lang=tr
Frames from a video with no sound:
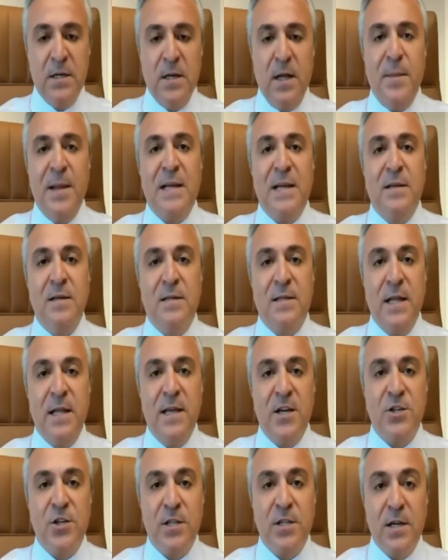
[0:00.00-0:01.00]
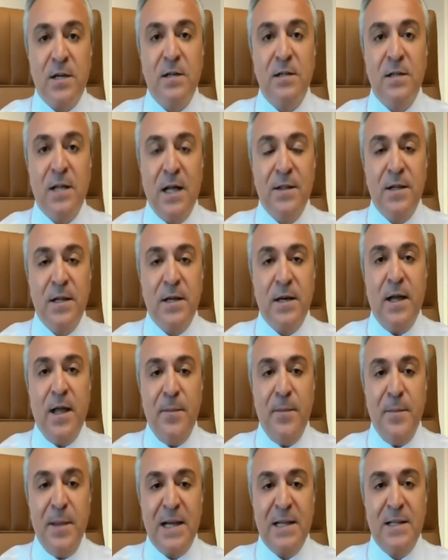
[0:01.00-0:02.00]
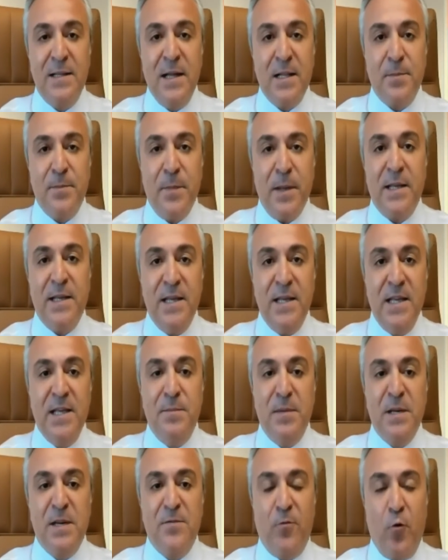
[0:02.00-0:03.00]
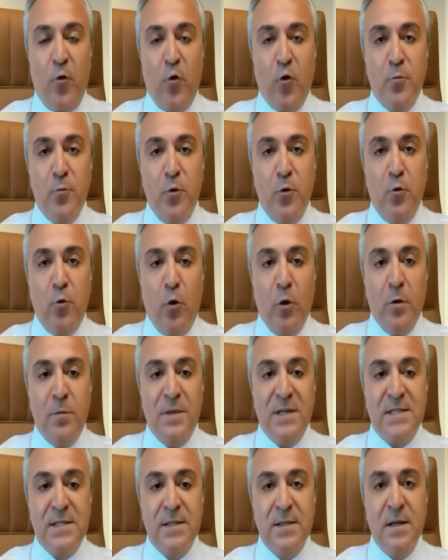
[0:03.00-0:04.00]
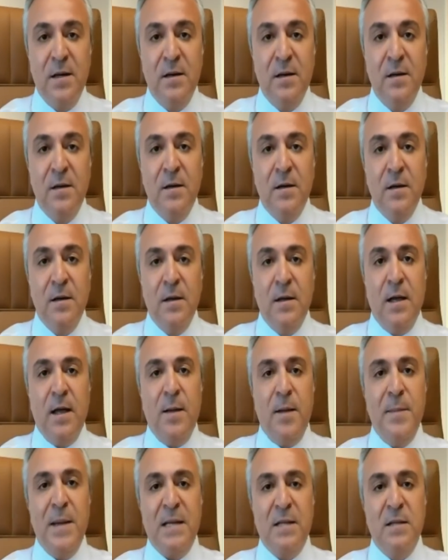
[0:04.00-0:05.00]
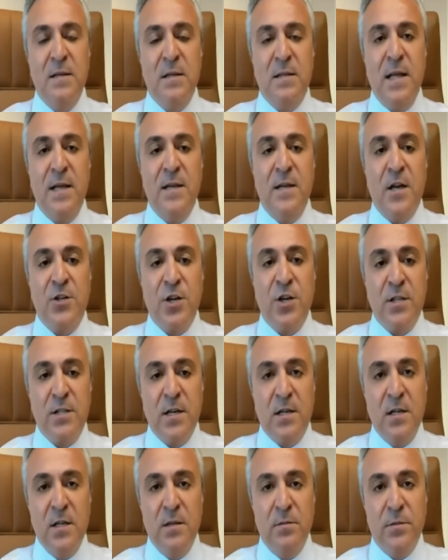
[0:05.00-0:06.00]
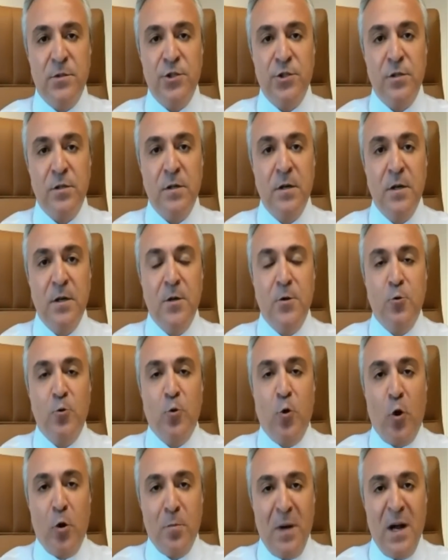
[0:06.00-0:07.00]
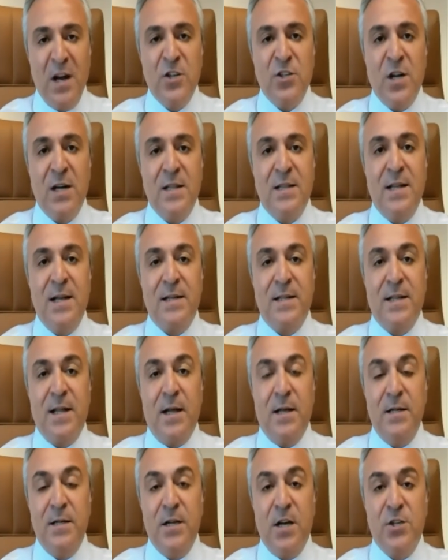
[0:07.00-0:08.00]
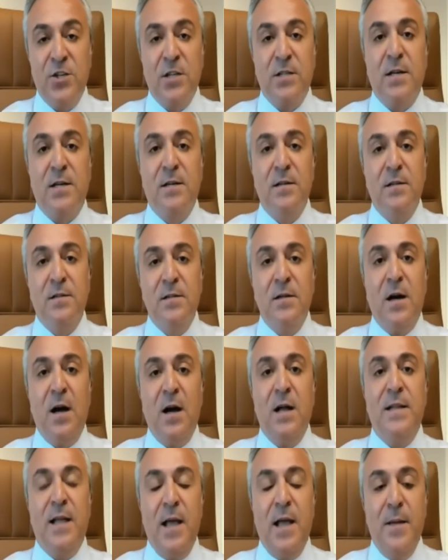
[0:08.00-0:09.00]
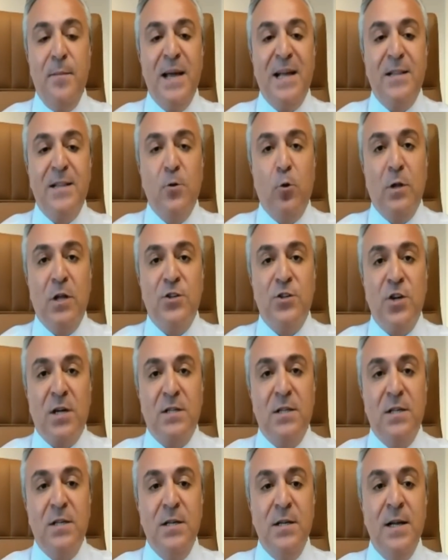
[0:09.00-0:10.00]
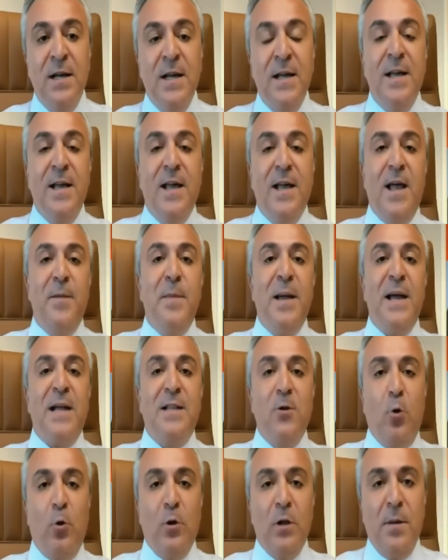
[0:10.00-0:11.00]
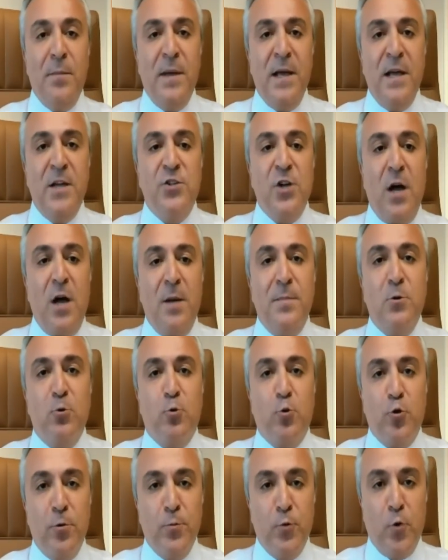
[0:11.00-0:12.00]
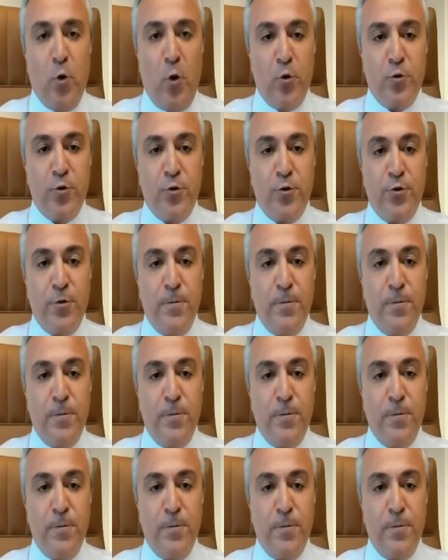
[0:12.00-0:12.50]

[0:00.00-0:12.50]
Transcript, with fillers: emeklilikte yaşa takılanları emekli etmek iyi bir formül olmasını emeklilikte yaşa takılmış normal şartlarda yaşa takıldığı halde emekli olacakların emekli olamayacağı bir durum doğurur.